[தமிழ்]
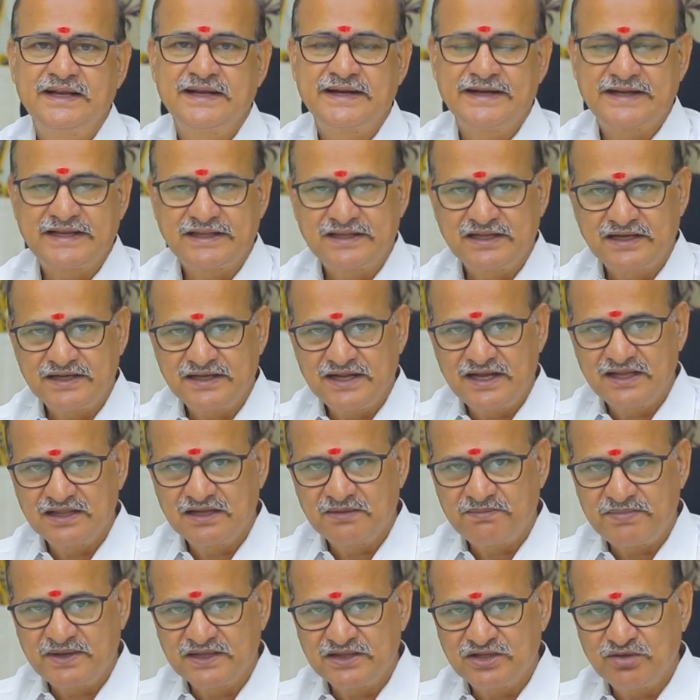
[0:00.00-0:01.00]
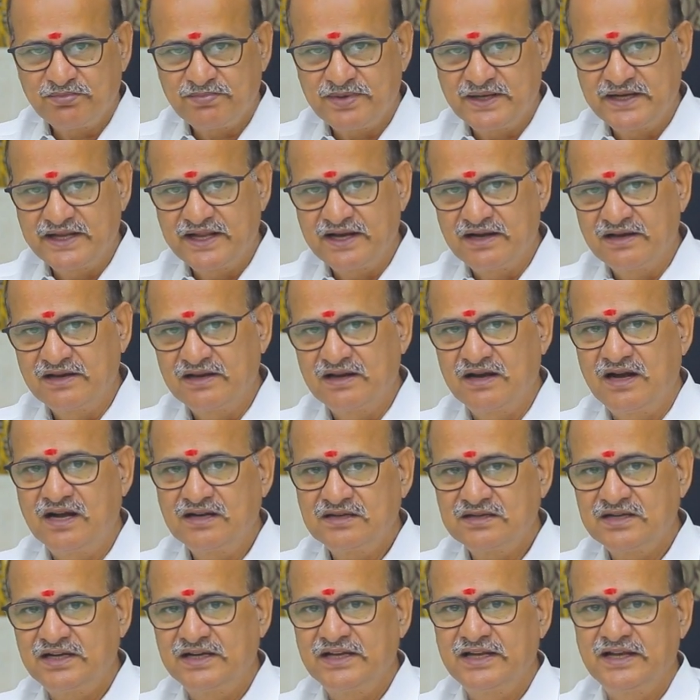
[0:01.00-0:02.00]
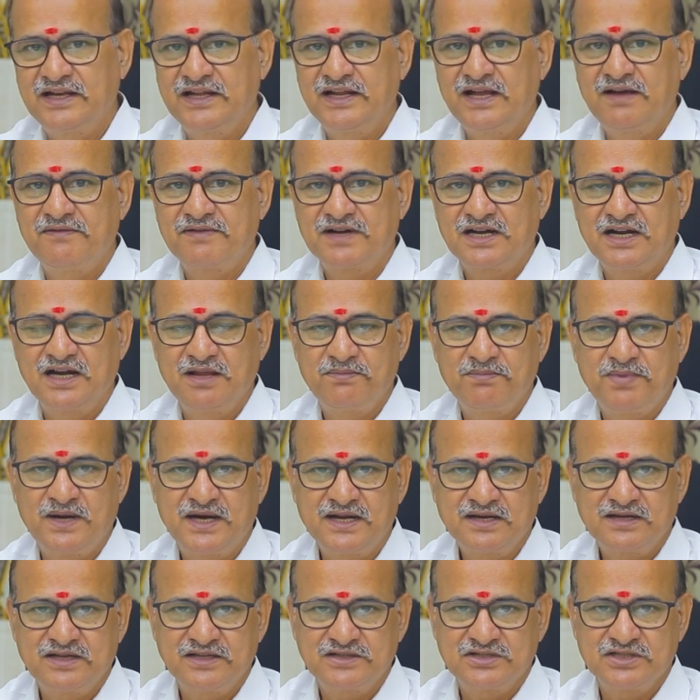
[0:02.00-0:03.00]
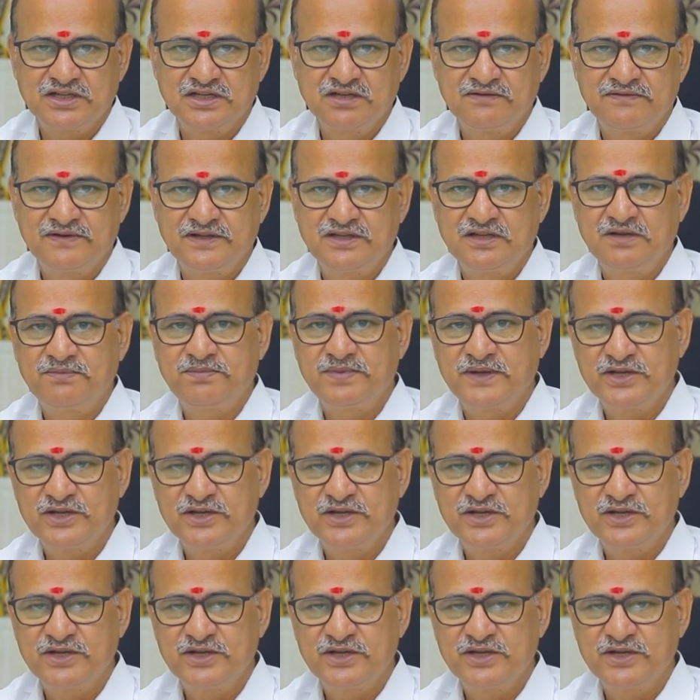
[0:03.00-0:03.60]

கிட்டத்தட்ட அந்த பத்து பன்னிரண்டு நாட்களிலே அவர்களை பார்க்க செல்லுவது